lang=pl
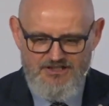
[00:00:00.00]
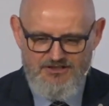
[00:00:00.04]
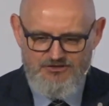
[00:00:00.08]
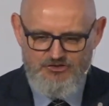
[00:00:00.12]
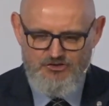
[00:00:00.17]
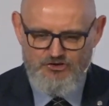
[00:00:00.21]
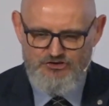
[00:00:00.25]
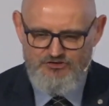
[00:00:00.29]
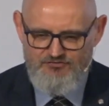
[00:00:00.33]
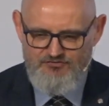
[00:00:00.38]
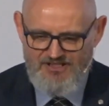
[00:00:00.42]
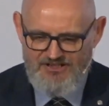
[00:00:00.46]

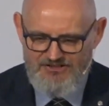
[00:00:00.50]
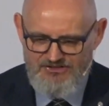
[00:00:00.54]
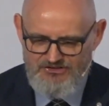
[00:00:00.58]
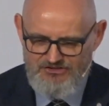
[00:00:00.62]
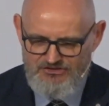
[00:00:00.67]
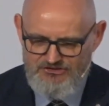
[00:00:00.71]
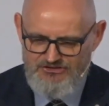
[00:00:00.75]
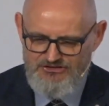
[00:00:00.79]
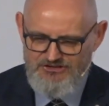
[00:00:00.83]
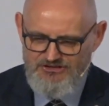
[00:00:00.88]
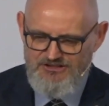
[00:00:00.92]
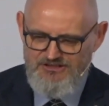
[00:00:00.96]

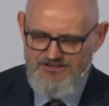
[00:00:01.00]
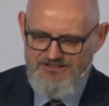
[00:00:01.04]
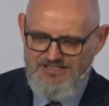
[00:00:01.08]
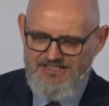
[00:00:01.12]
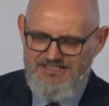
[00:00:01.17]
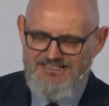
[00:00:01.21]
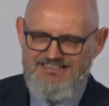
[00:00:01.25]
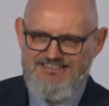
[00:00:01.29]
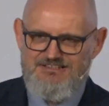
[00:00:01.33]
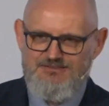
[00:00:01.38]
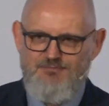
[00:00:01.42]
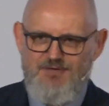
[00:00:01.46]
doświadczyli
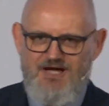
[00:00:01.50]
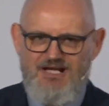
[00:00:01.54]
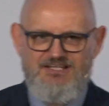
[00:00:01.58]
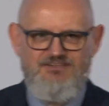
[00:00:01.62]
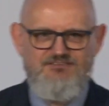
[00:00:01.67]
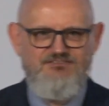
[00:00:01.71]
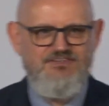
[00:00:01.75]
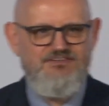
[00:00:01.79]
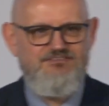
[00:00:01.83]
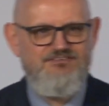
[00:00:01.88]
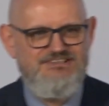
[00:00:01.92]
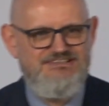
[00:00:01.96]

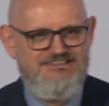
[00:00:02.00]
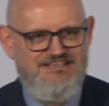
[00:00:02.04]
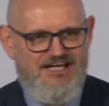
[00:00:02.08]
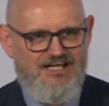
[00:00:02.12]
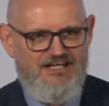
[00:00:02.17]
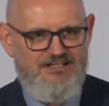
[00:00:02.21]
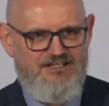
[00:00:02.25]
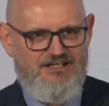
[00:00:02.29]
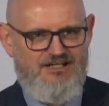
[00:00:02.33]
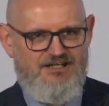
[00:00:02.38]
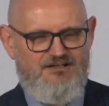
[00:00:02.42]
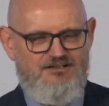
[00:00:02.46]

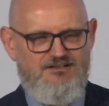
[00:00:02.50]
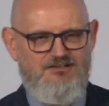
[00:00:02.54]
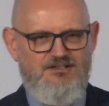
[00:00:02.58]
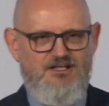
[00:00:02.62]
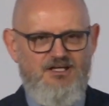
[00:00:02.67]
zmartwychwstania.